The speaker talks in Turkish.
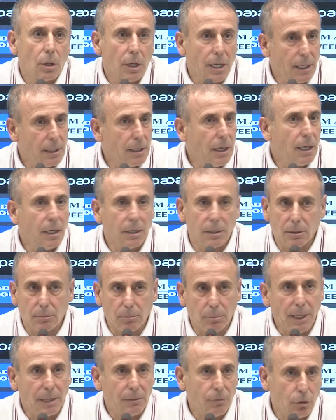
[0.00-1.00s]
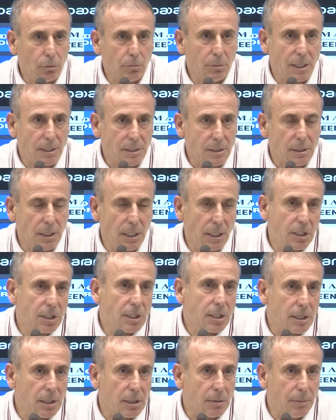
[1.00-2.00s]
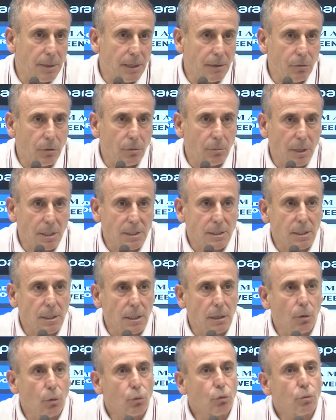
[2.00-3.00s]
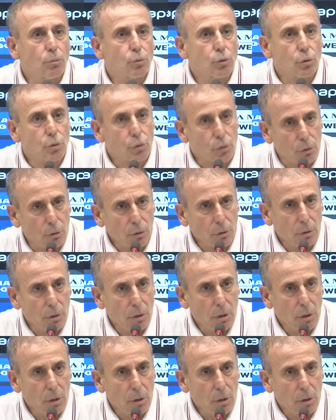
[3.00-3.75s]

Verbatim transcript: yani aynı performansı, ilk yarıdaki performansı olumsuzdu.